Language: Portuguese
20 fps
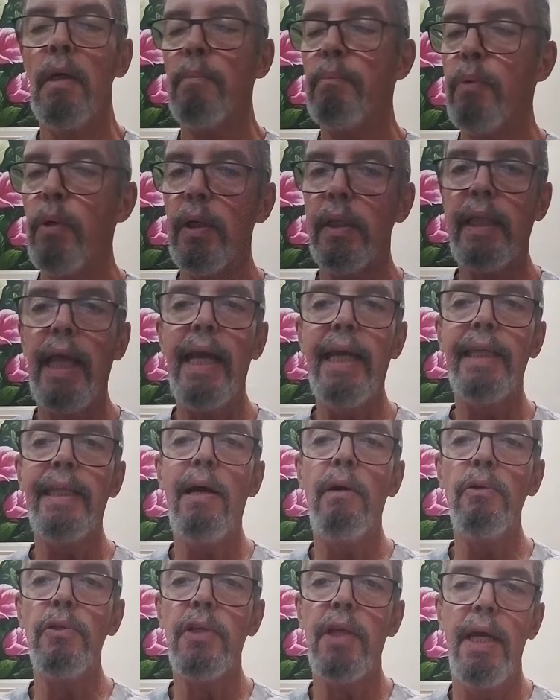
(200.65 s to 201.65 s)
Pô, tem que
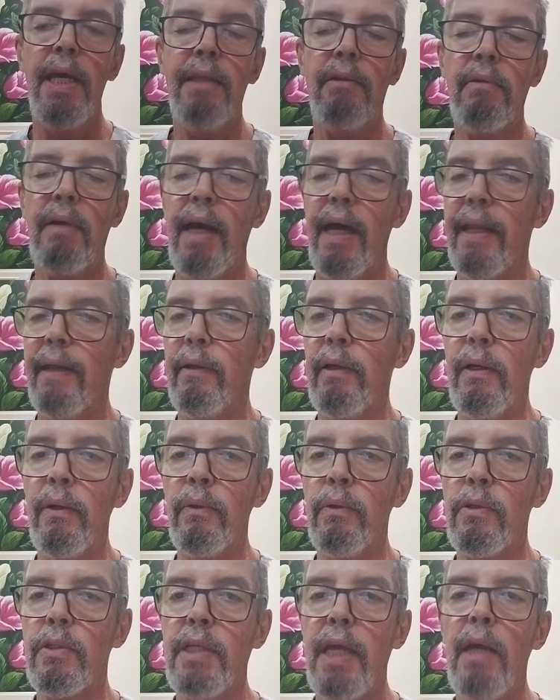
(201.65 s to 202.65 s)
dar um jeito, cara. Eu
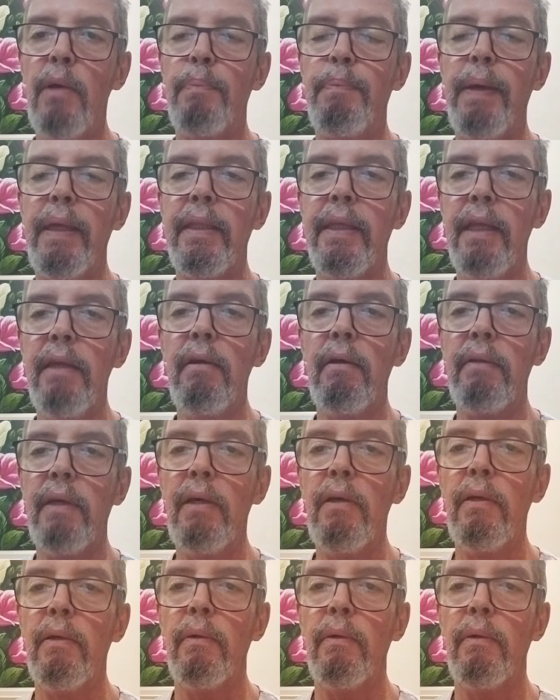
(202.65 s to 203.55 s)
não sei, o Pedrinho, né,